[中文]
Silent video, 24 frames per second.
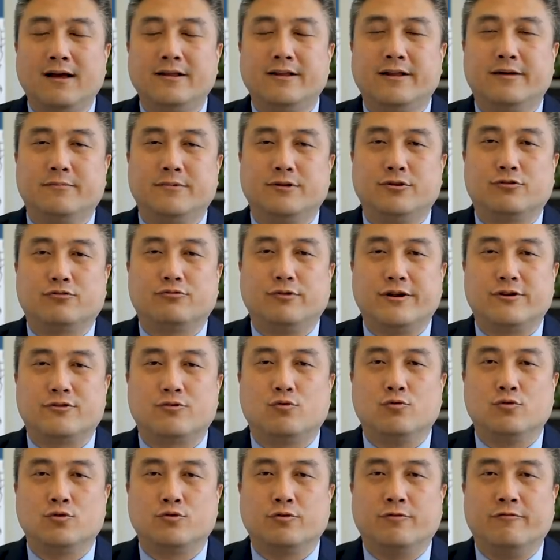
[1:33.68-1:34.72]
那么就算是
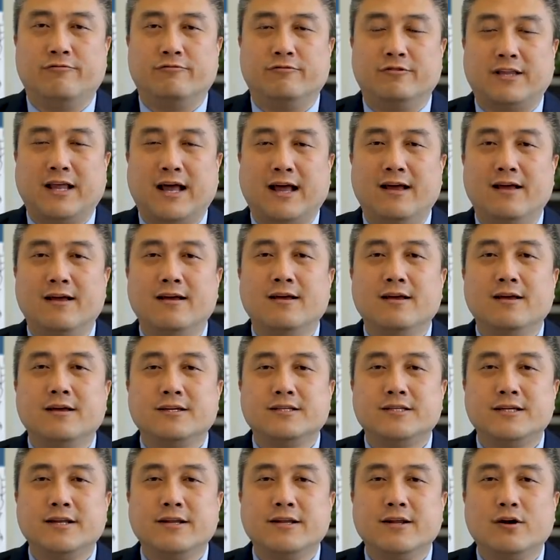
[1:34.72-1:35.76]
公众负担。
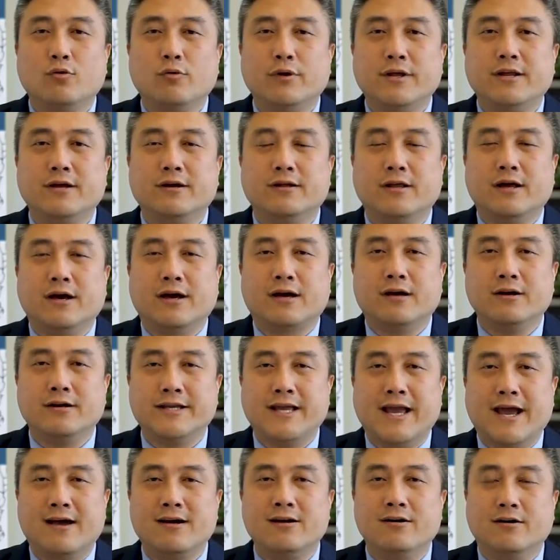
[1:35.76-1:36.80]
新的规定呢更
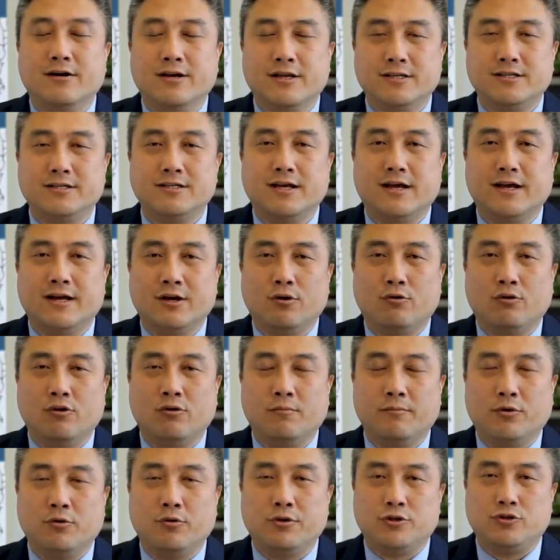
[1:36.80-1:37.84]
严格一些，一会儿我
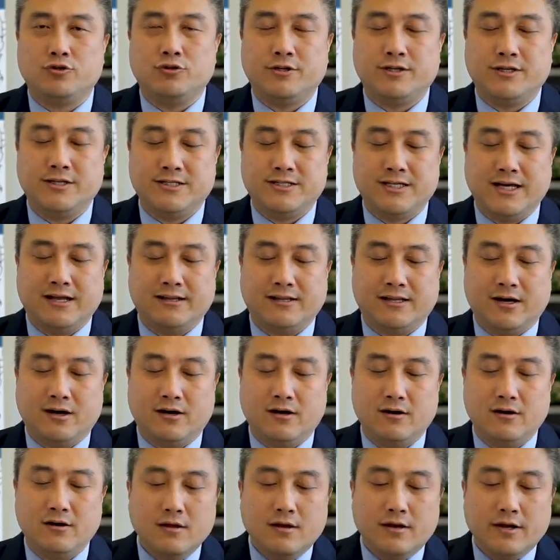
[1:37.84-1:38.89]
们会具体讲到。
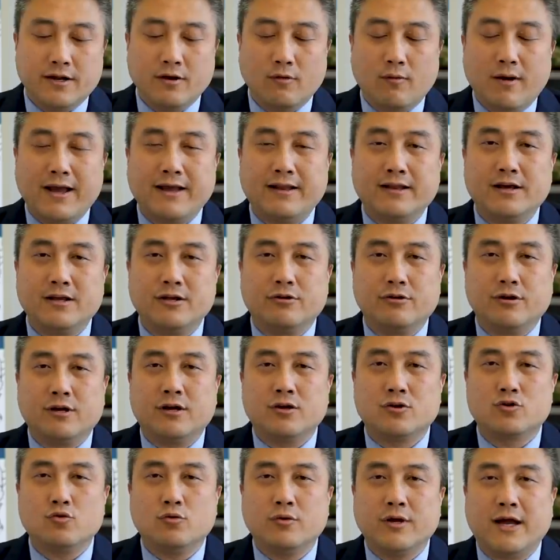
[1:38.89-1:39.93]
另外呢，有一
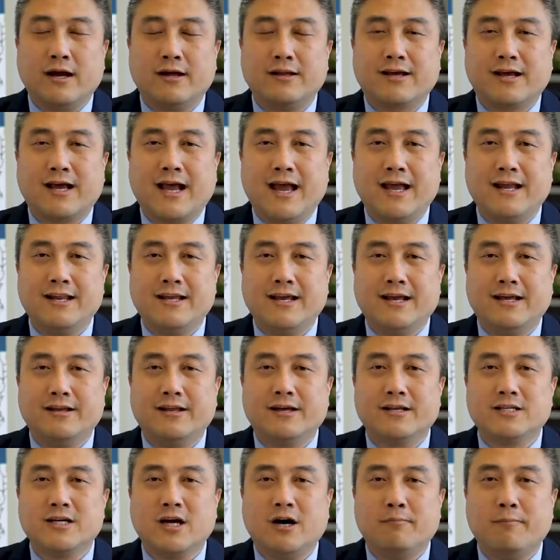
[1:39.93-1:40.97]
个重要的概念呢，
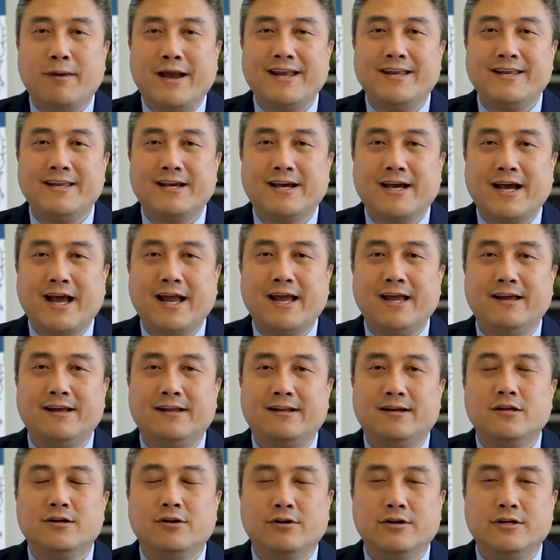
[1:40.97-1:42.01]
叫 Medicaid，
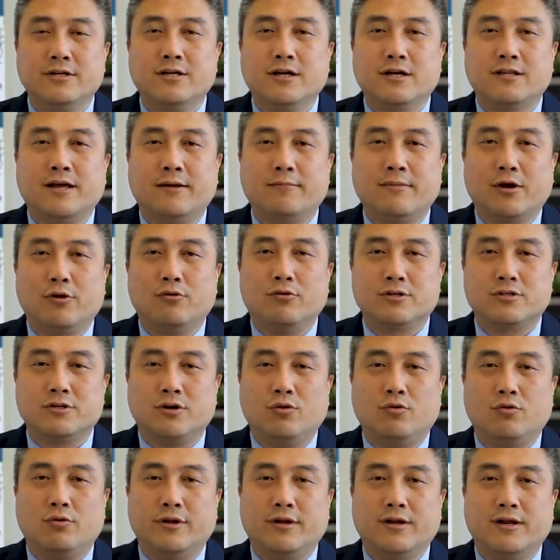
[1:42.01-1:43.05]
有一些在美国生
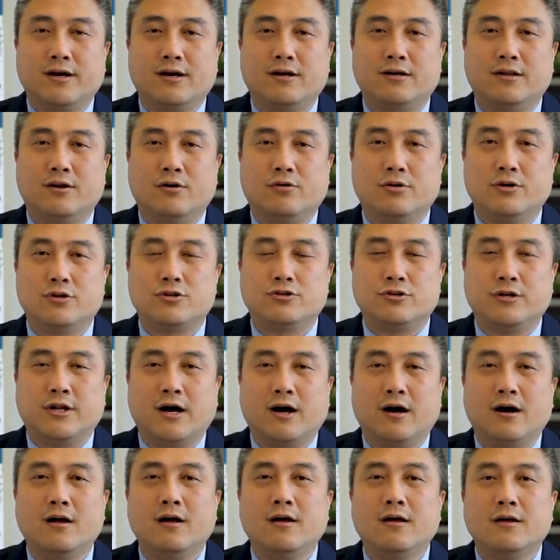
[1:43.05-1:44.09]
活的人可能会知
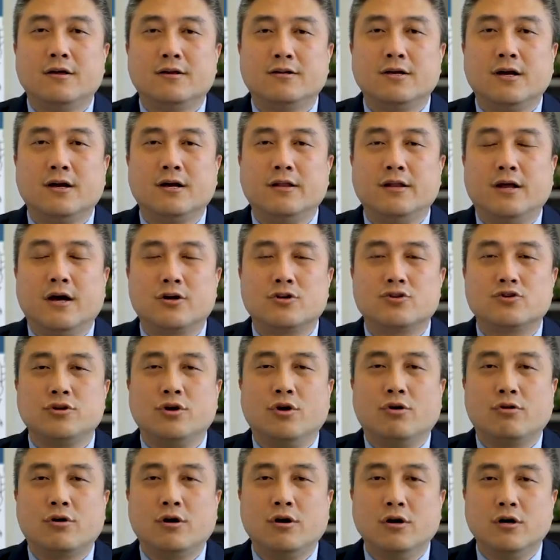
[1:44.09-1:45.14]
道，这个呢是
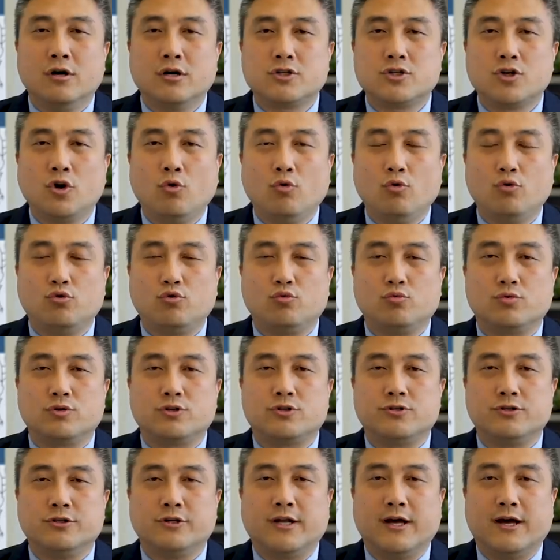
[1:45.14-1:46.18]
由各州组
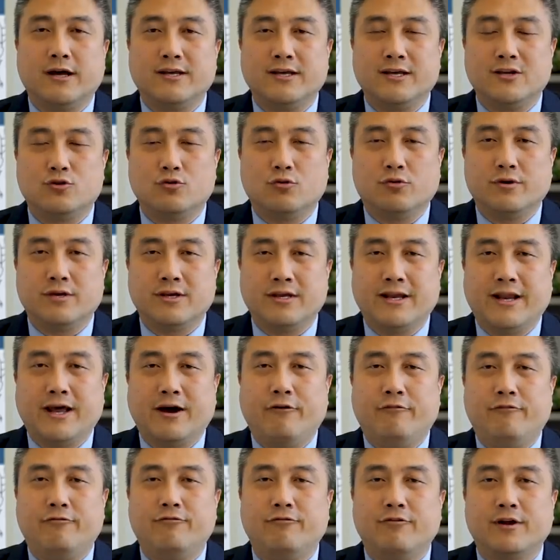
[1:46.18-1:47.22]
织的一种医疗
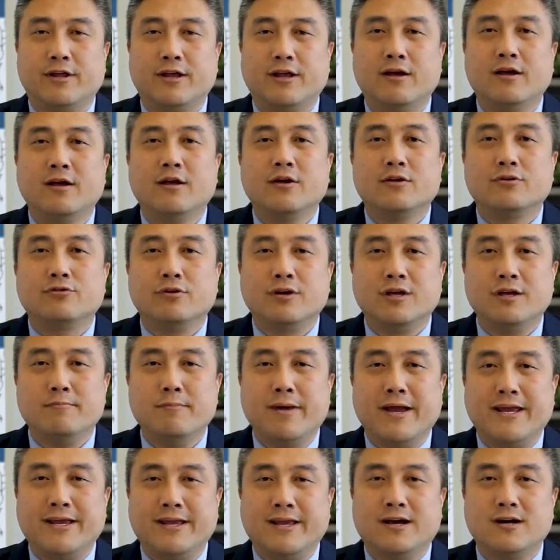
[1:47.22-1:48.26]
福利，所以
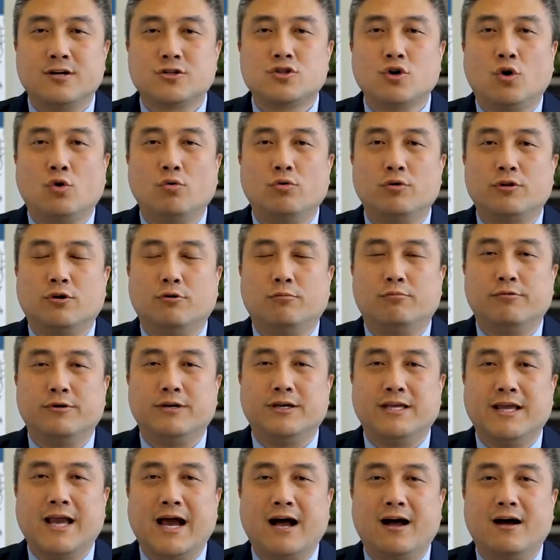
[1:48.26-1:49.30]
每一个州都不
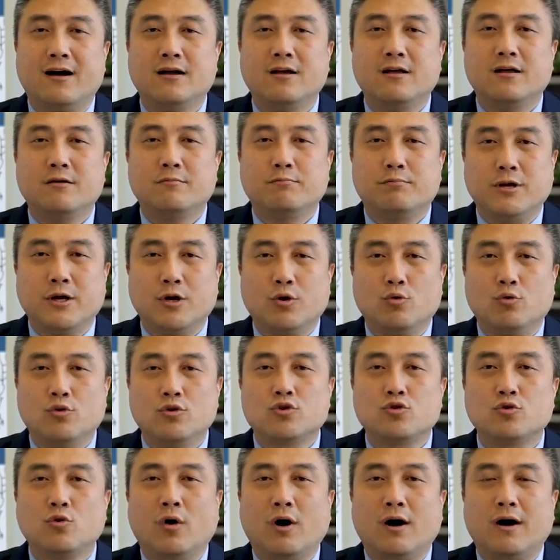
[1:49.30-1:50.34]
一样。比如
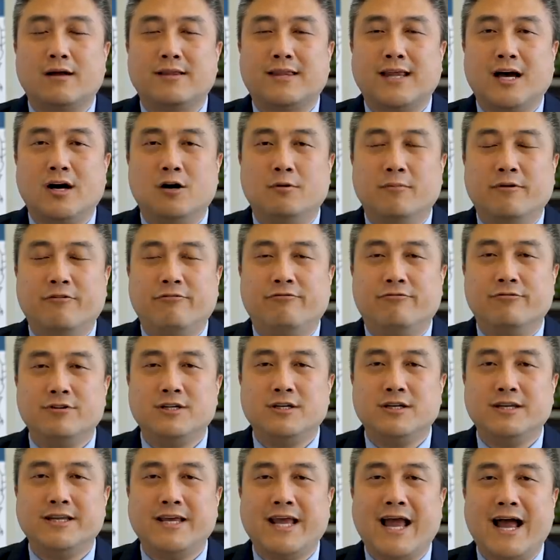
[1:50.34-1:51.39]
说在我们弗
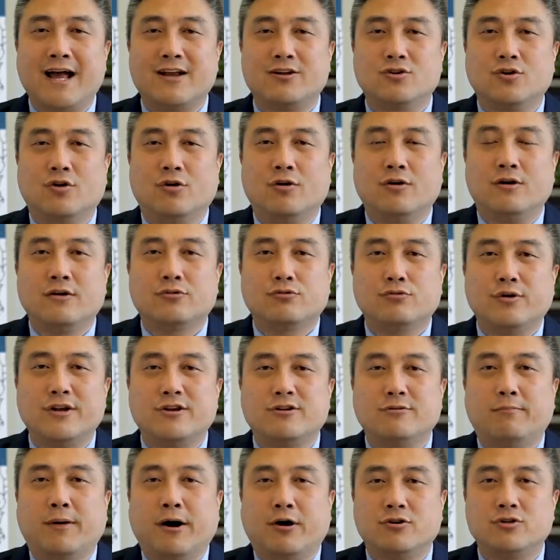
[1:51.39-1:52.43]
吉尼亚州，算
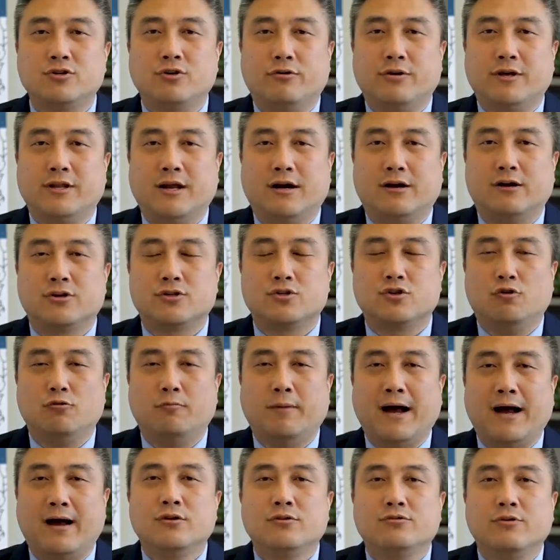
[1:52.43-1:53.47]
是保守一点的州
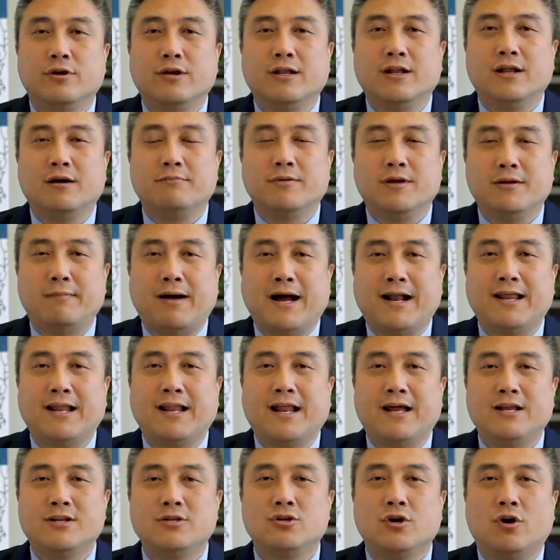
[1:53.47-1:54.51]
吧，所以呢比马里
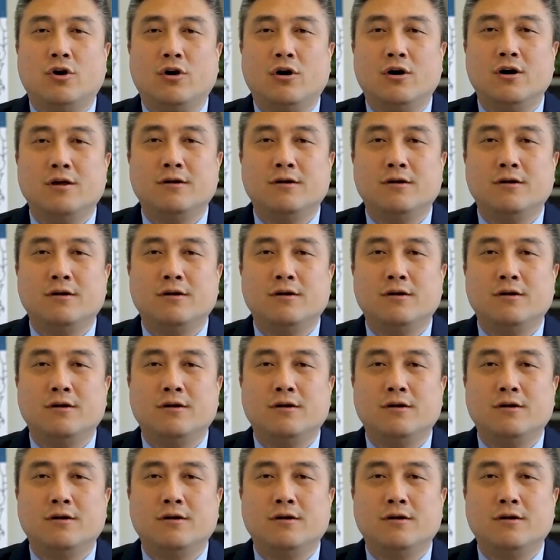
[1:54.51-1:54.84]
兰州、